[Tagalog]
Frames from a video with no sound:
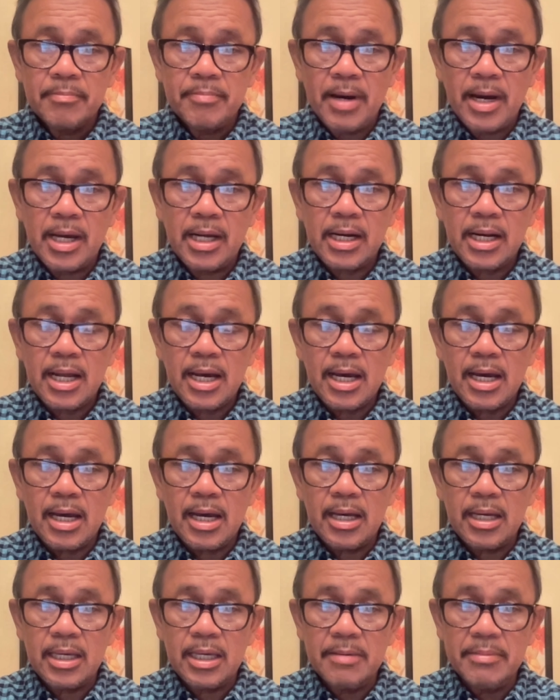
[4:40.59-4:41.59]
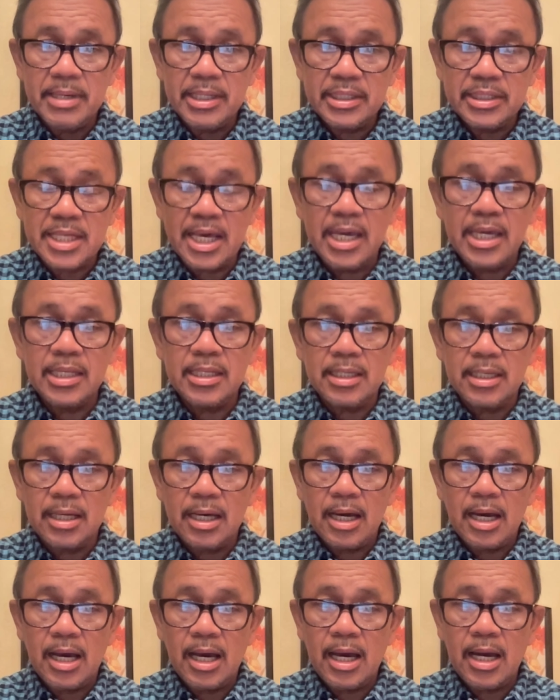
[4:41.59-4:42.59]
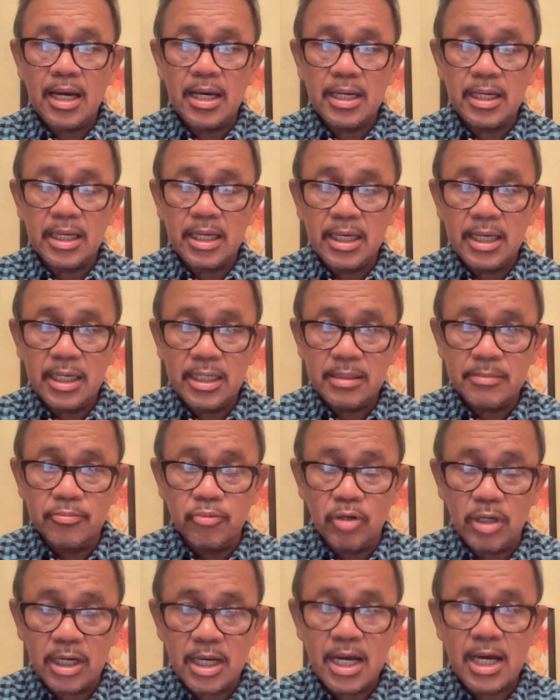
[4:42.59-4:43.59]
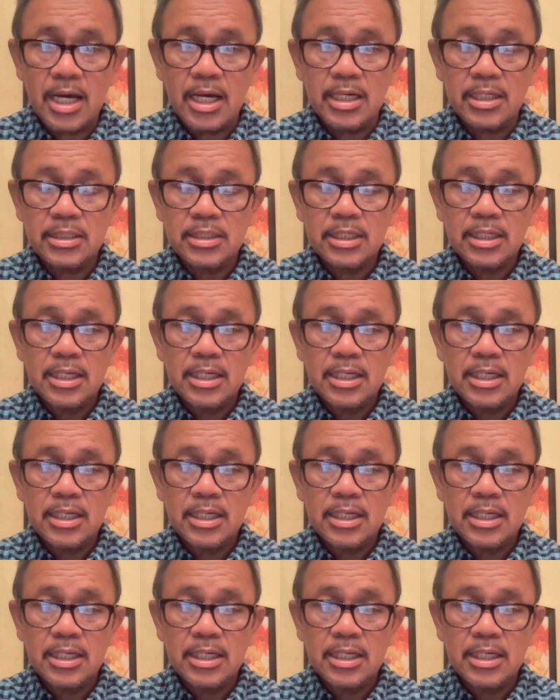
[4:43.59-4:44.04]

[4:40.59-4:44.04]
para i-maintain ang Itbulaga